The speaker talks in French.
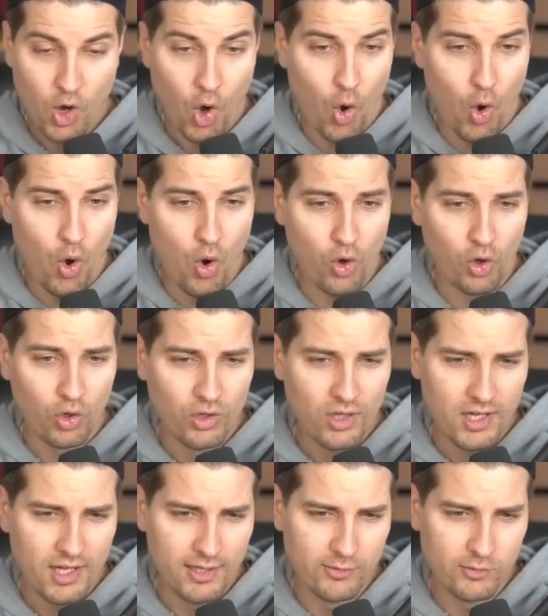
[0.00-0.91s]
Oh,
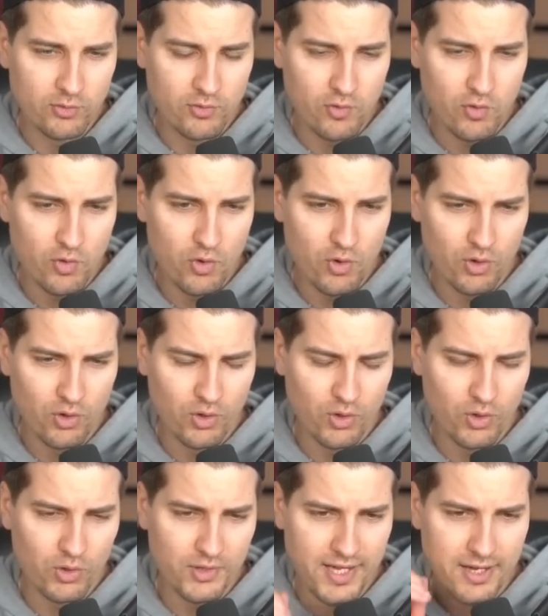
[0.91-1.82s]
un nouveau
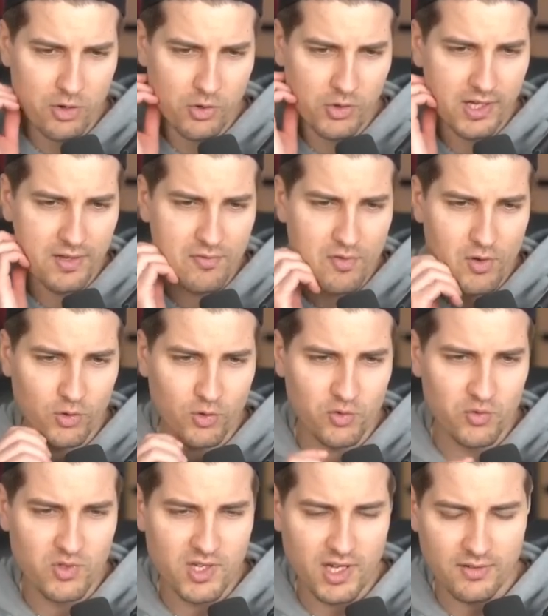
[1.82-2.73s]
euh, Die le greffeur dans
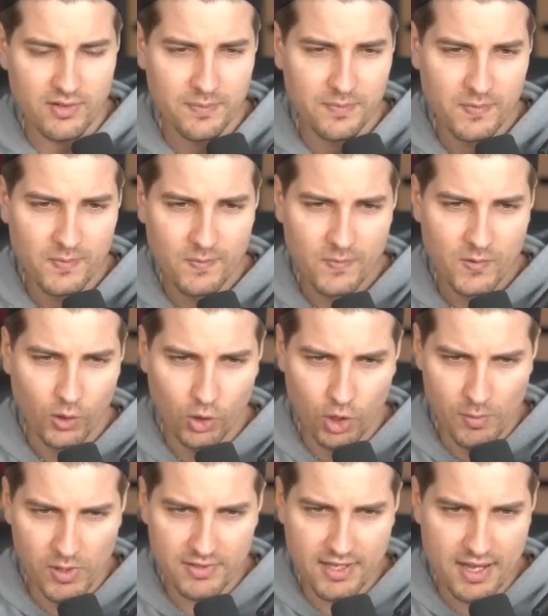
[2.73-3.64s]
une carte.
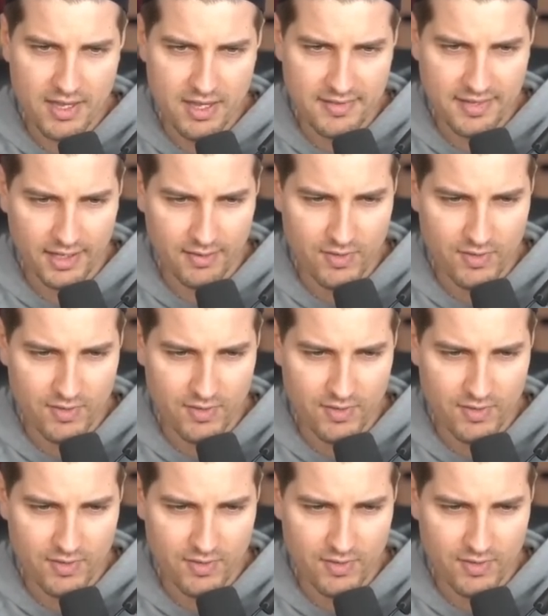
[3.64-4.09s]
Comment Dai est arrivé